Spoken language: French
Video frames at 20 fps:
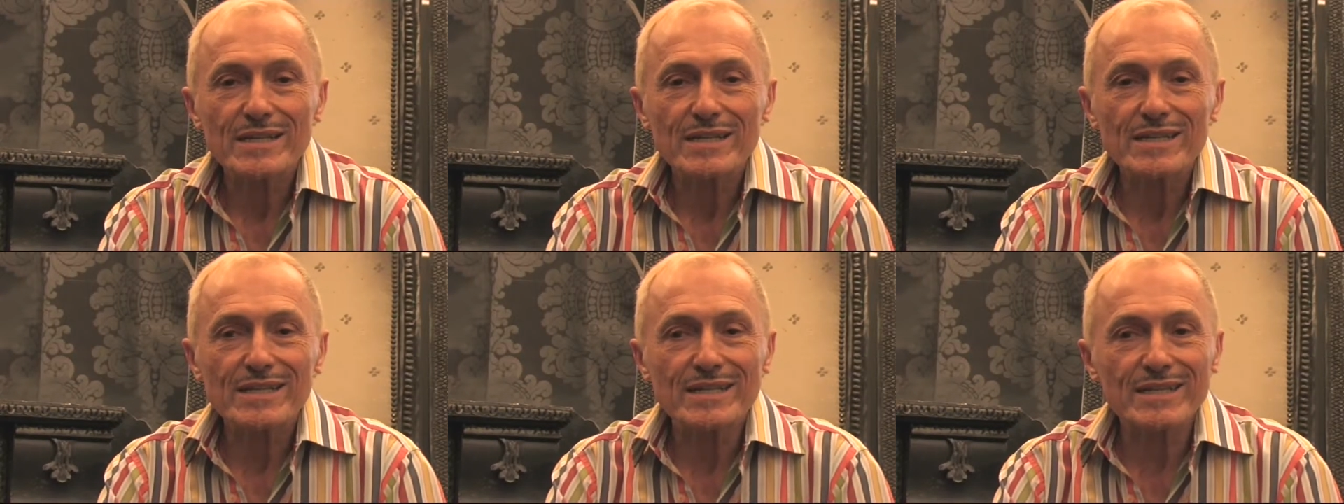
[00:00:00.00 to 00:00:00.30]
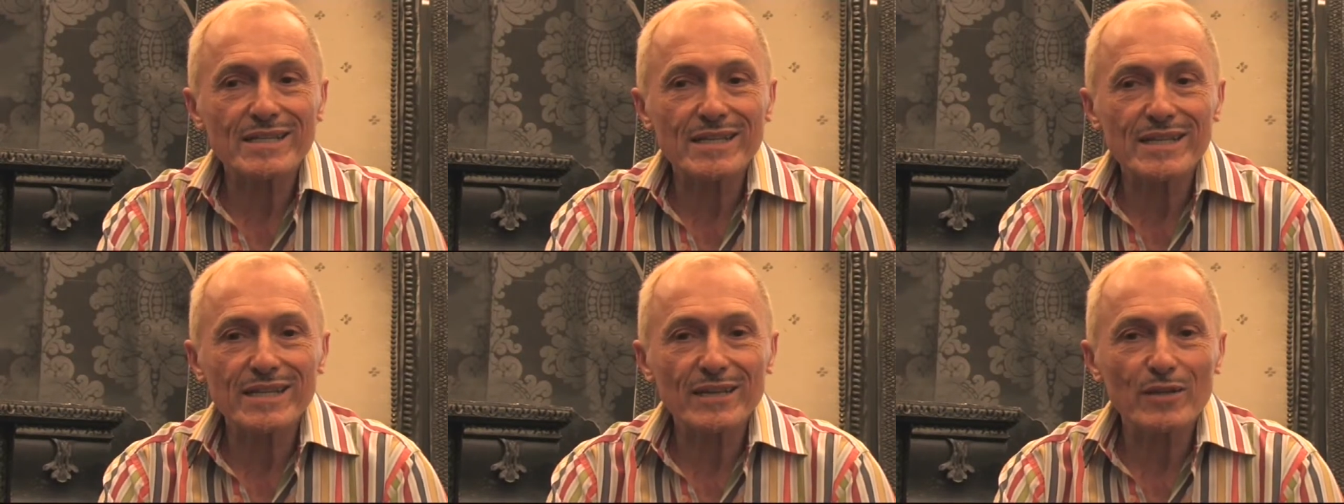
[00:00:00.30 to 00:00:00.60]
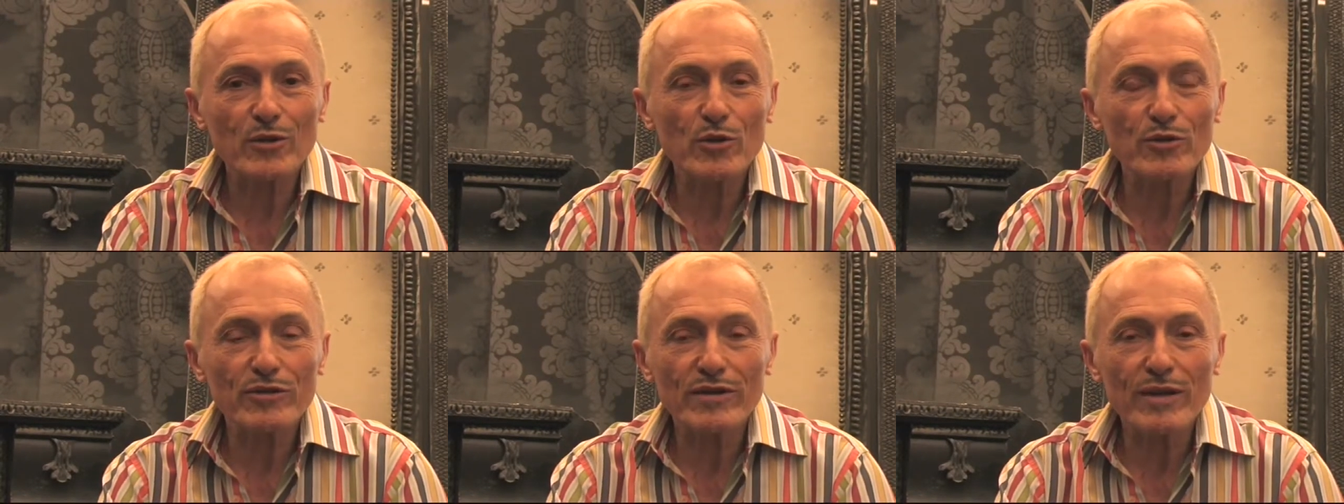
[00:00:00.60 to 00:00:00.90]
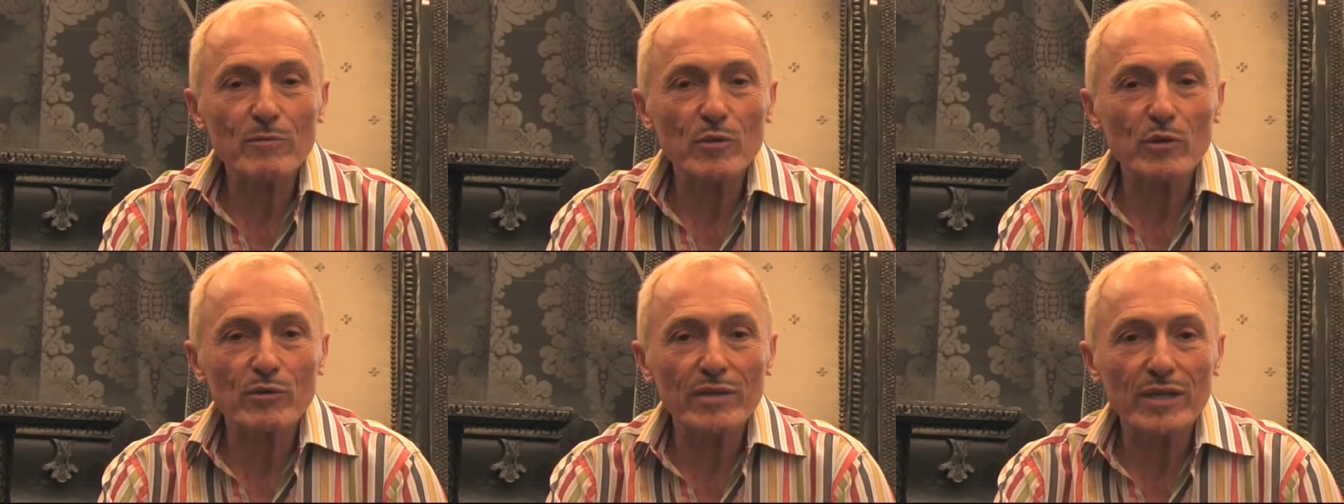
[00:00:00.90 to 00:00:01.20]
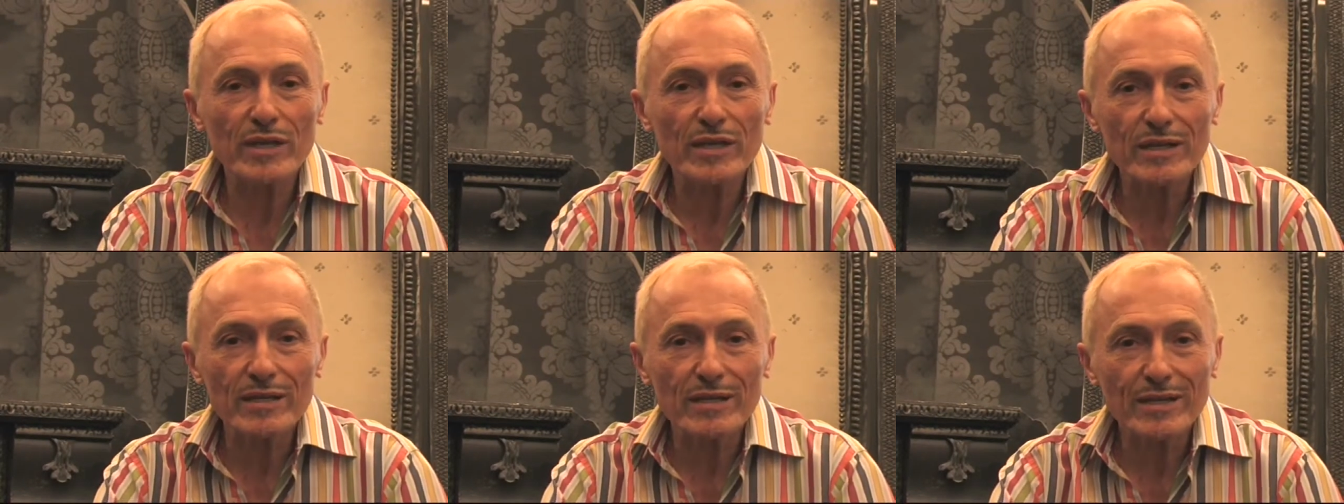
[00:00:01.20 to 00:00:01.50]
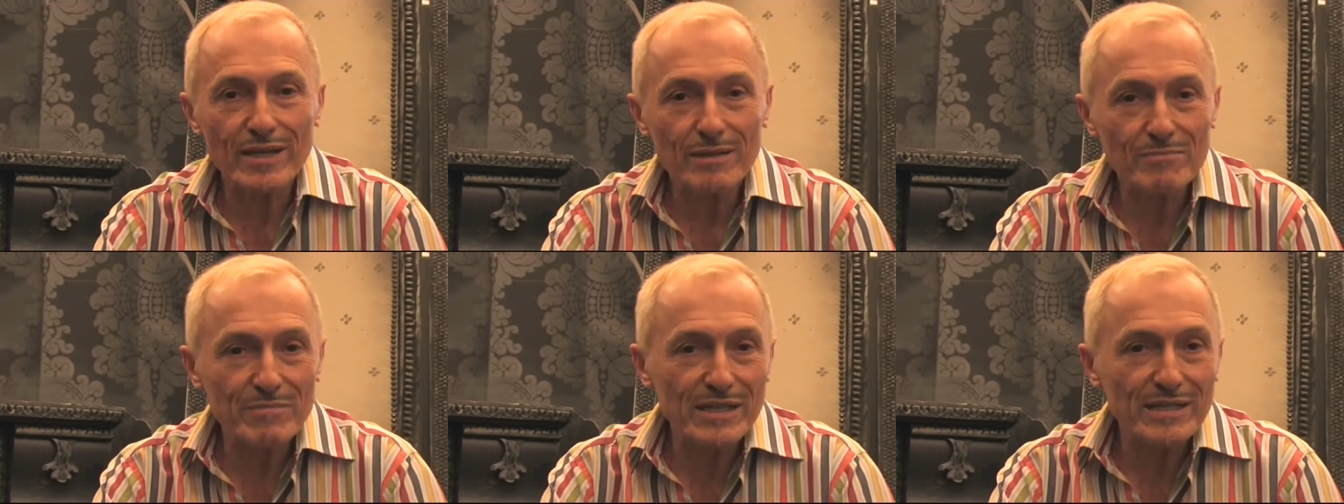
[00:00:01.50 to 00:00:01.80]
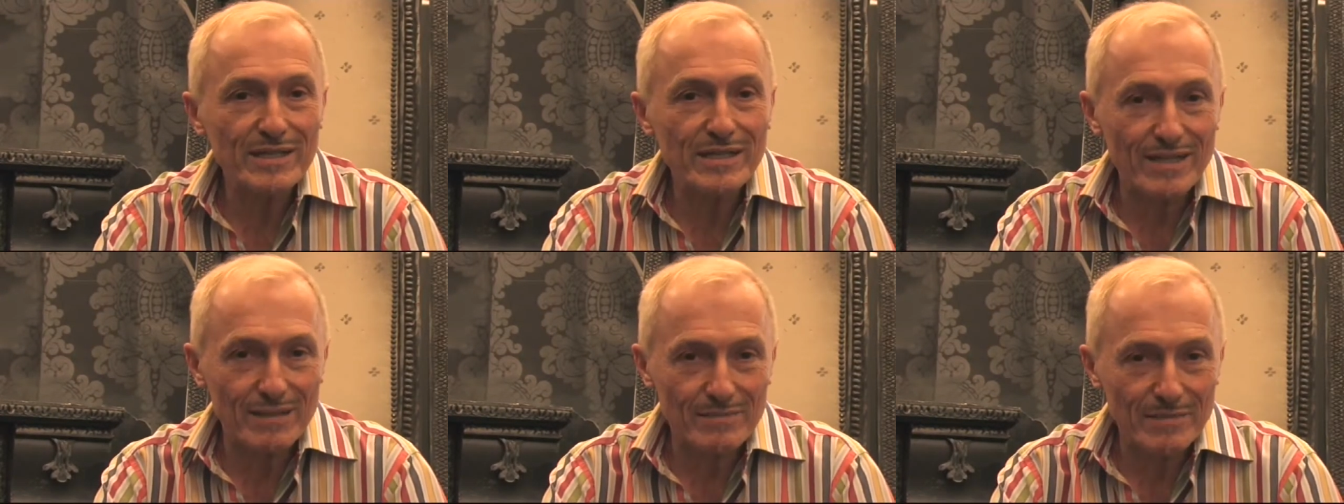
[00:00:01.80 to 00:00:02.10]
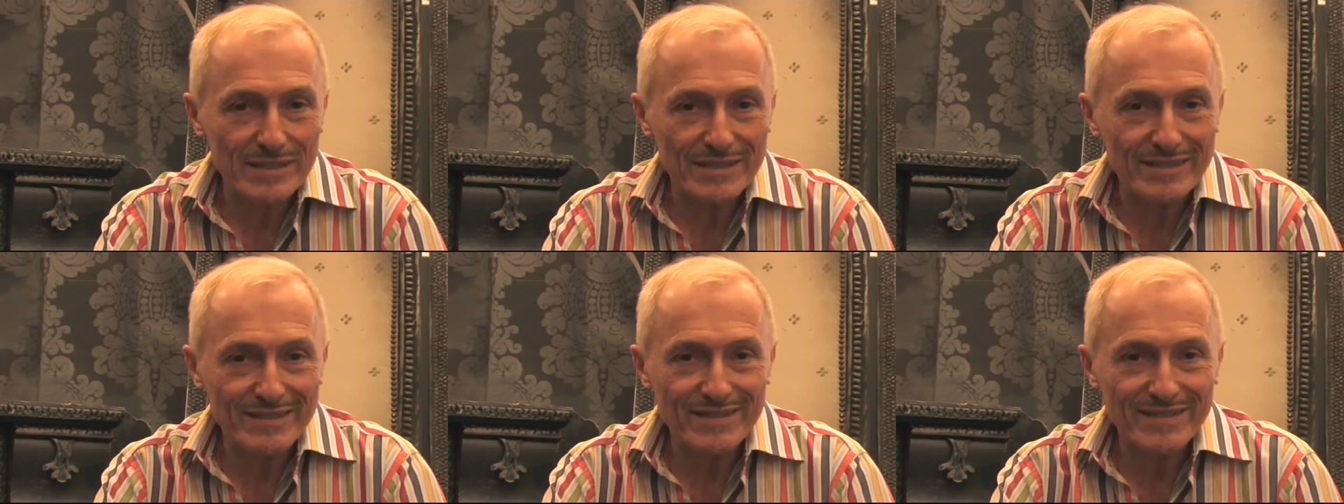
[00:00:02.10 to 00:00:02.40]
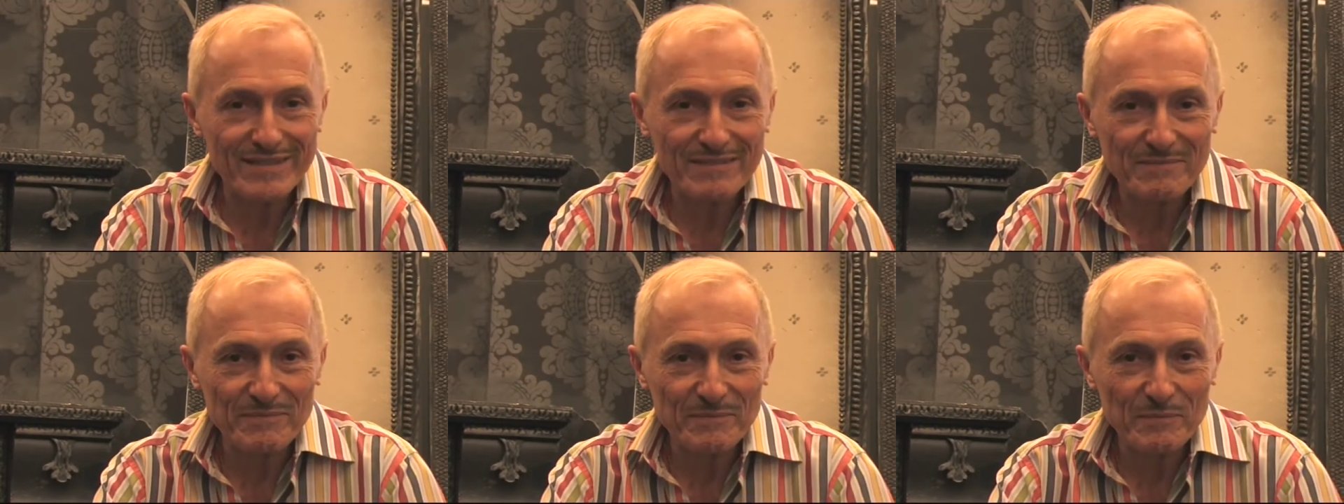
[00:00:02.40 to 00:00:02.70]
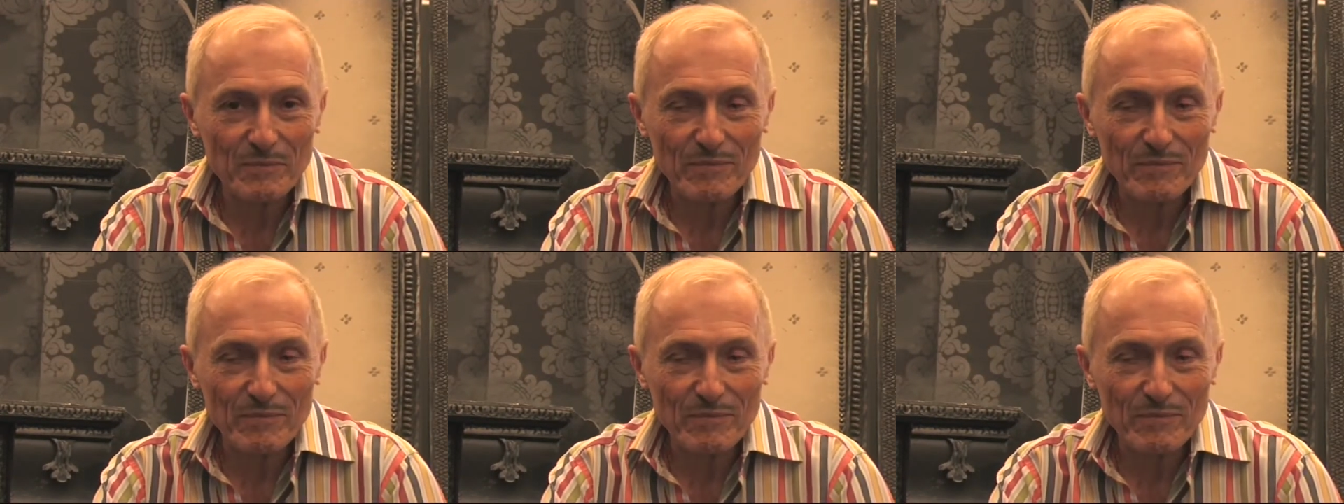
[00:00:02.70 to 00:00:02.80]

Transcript: c'est le thème en est La Belle et la Bête.